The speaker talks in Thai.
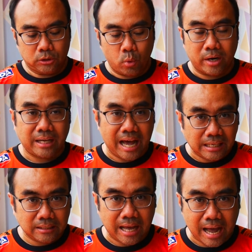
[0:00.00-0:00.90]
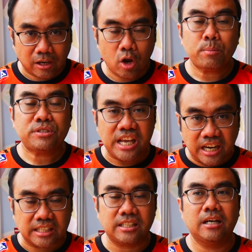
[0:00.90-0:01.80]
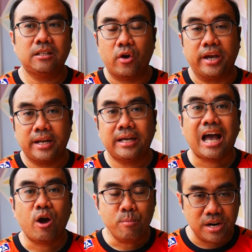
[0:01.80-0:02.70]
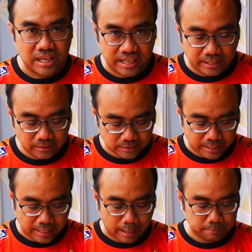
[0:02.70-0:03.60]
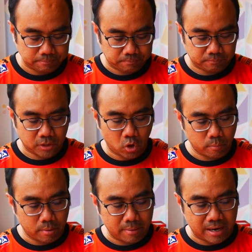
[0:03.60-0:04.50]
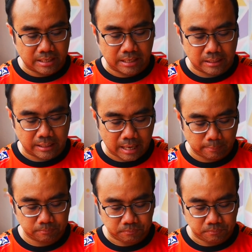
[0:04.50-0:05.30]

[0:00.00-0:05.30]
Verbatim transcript: ส่วนค่าเดินทางรอบชิงจะเยอะหน่อยได้เก้าหมื่นเหรียญนะครับก็ประมาณนี้นะครับ